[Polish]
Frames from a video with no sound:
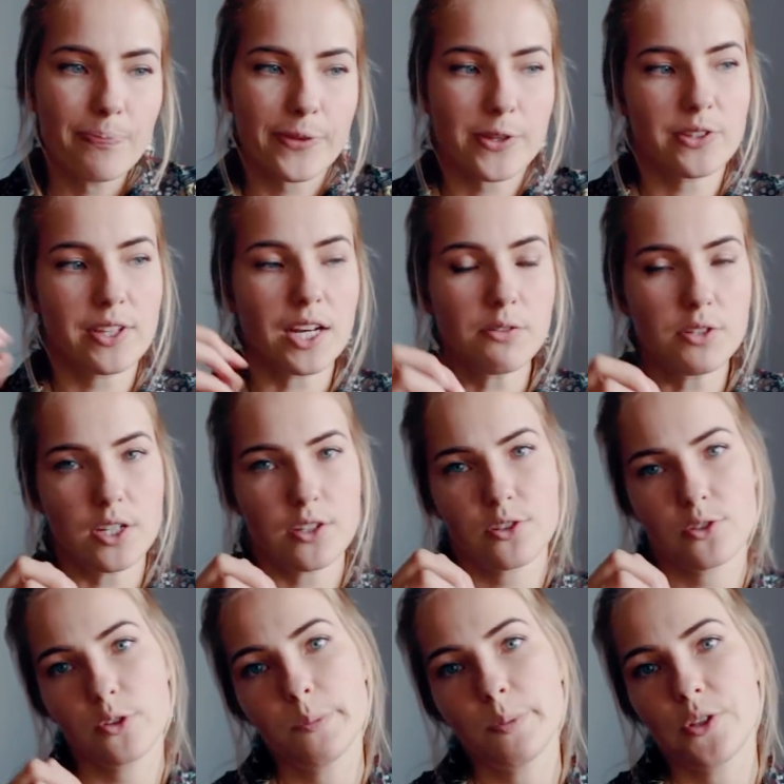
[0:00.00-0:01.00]
to staram się
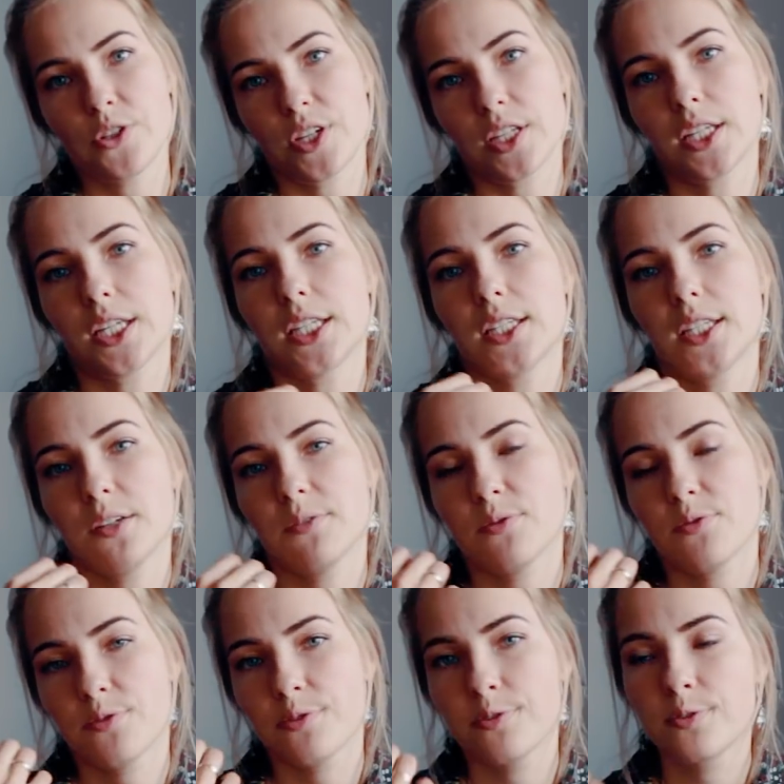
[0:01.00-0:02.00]
skupić się na tym